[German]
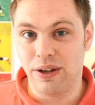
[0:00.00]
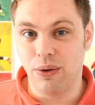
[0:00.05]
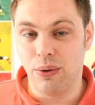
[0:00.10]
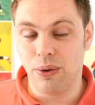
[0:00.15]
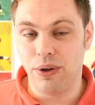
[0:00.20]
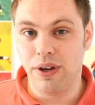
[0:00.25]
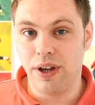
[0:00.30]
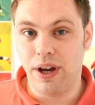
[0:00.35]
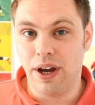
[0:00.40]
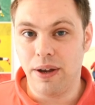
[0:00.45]

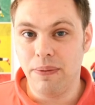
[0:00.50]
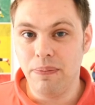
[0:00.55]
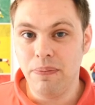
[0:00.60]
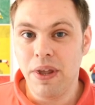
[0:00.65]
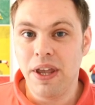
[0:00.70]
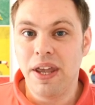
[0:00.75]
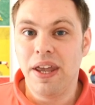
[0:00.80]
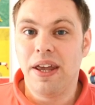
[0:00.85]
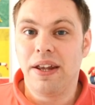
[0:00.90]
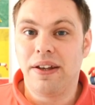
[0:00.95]
Gründe an,
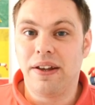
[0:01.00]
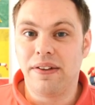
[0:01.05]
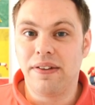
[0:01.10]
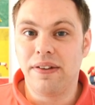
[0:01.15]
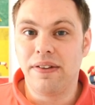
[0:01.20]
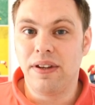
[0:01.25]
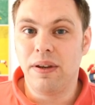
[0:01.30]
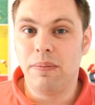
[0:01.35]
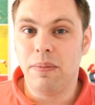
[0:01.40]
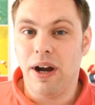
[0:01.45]
dass
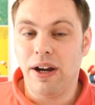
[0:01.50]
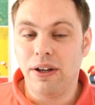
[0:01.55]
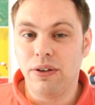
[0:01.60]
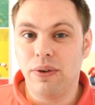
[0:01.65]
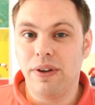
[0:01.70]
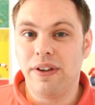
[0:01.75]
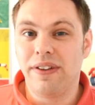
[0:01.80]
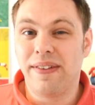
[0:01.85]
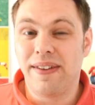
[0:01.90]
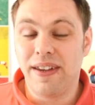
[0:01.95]
es ihm
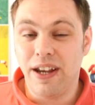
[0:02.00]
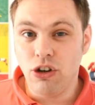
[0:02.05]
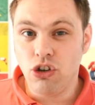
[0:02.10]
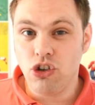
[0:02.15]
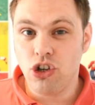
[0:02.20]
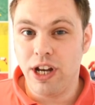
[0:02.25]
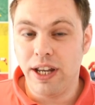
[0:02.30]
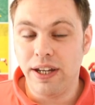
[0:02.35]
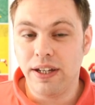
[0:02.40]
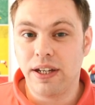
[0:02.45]
aktuell sehr
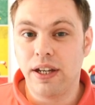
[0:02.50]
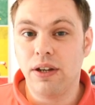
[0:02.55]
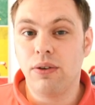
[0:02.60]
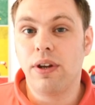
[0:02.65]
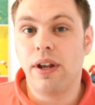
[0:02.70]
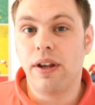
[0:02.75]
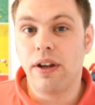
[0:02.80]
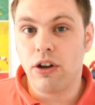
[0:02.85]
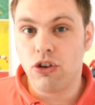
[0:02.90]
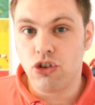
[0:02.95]
schlecht geht
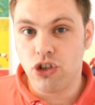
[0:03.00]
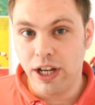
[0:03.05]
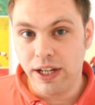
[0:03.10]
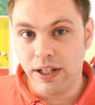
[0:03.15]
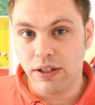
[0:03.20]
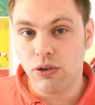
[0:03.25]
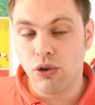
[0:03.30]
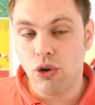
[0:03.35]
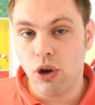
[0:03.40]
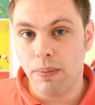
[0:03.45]
und in einer
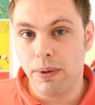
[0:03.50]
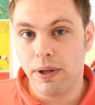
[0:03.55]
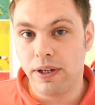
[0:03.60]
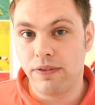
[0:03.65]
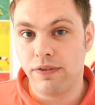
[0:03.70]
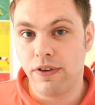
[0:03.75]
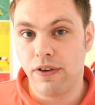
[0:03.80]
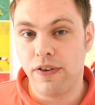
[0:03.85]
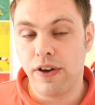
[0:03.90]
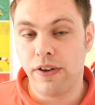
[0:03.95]
schlechten
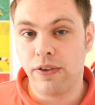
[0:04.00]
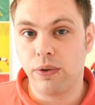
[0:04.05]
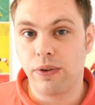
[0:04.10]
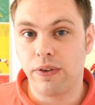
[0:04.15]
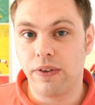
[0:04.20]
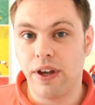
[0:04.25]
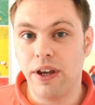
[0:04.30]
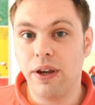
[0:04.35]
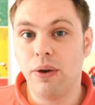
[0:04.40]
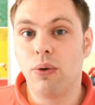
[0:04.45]
körperlichen
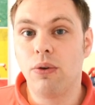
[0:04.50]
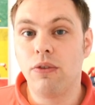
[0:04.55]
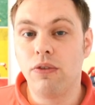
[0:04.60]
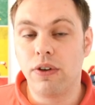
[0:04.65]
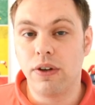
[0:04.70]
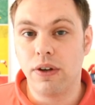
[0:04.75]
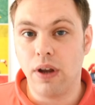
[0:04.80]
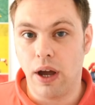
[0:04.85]
Verfassung sei und